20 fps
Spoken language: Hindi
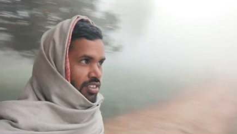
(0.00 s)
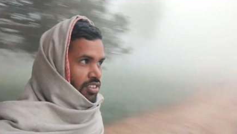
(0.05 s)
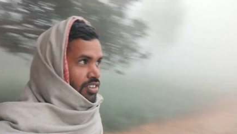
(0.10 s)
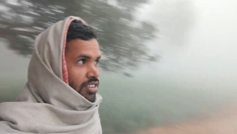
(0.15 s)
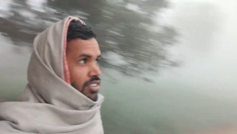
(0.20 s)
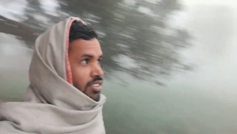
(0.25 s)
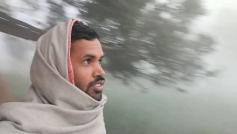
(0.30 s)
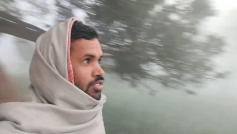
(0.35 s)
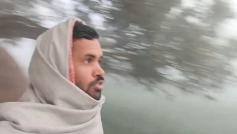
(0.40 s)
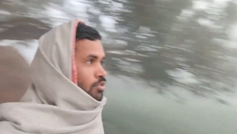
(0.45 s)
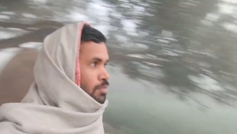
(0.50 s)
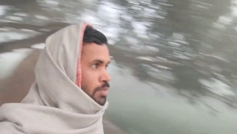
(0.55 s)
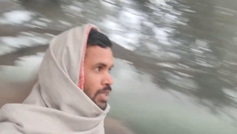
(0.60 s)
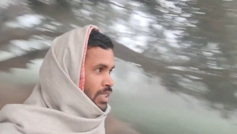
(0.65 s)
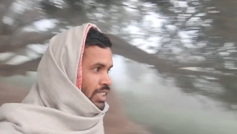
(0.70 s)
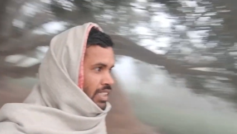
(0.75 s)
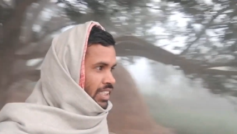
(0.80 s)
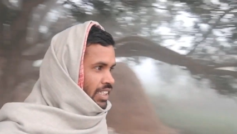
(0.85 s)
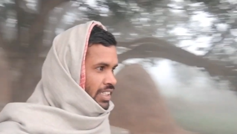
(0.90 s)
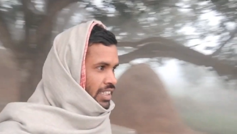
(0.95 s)
और धूप
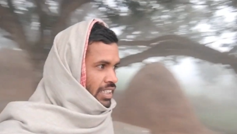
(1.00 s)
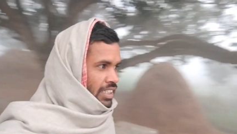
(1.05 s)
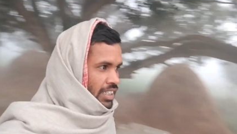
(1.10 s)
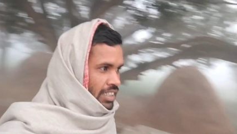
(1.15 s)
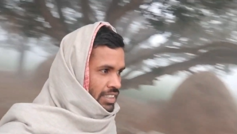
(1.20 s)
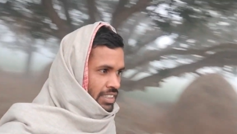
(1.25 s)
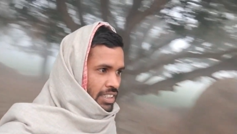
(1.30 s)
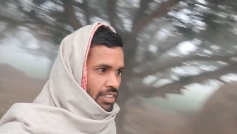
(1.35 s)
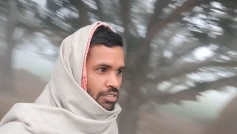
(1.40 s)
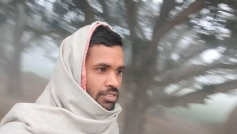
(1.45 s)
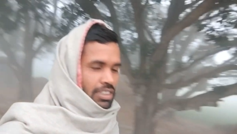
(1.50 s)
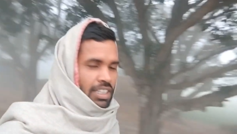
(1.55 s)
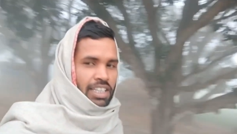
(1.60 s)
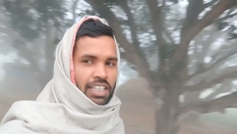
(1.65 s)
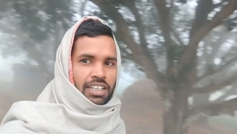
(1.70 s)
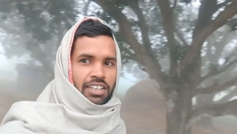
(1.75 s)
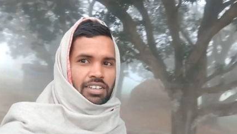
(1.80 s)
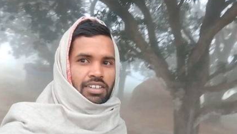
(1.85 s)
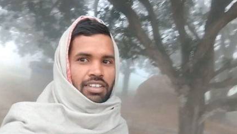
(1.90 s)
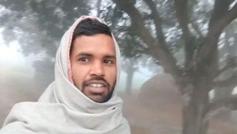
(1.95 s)
देखते हैं कैसा
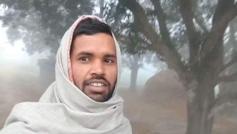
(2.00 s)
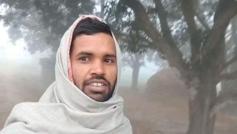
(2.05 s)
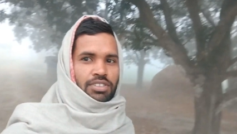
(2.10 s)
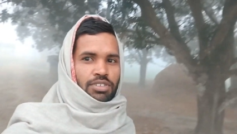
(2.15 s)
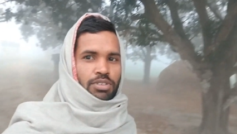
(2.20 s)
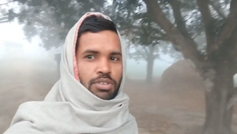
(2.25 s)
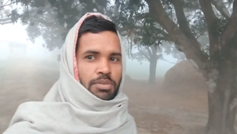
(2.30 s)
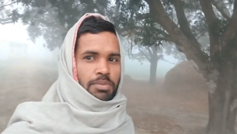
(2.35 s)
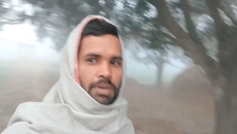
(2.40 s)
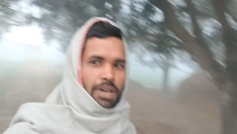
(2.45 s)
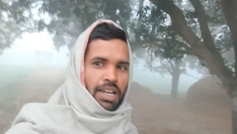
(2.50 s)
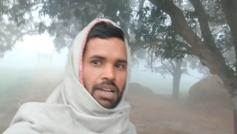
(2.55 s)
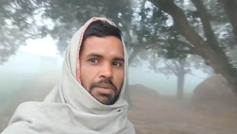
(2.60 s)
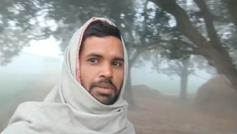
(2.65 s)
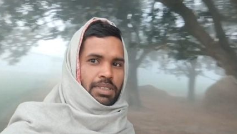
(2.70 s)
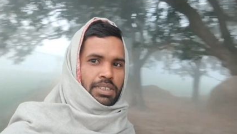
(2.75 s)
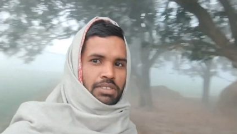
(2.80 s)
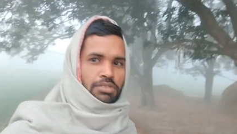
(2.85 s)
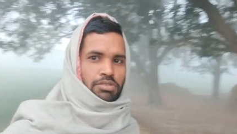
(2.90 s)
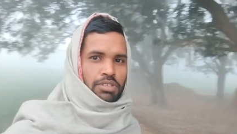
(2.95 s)
उगता है कल तो
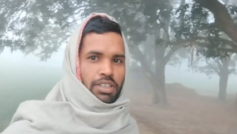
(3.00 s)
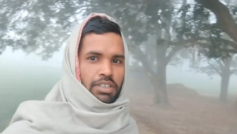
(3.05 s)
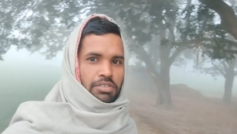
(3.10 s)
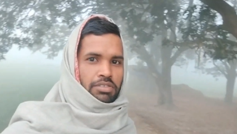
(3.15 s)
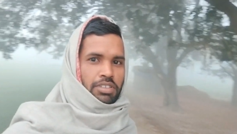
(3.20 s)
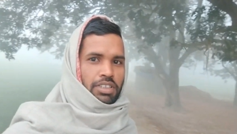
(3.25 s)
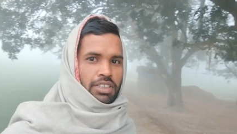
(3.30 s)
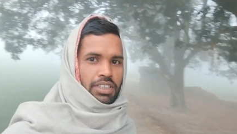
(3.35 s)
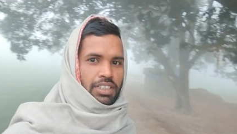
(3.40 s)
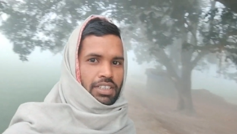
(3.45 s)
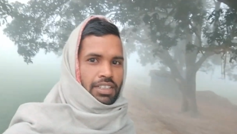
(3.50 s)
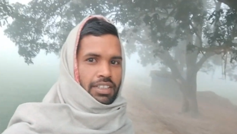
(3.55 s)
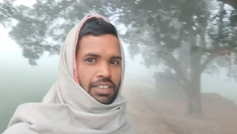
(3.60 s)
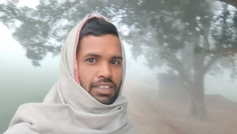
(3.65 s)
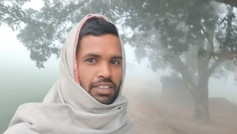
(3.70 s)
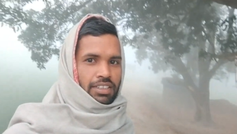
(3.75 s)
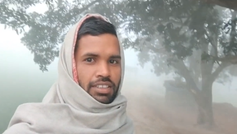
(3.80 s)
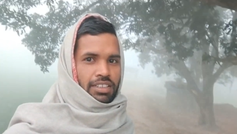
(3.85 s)
12 बजे हुआ हुआ था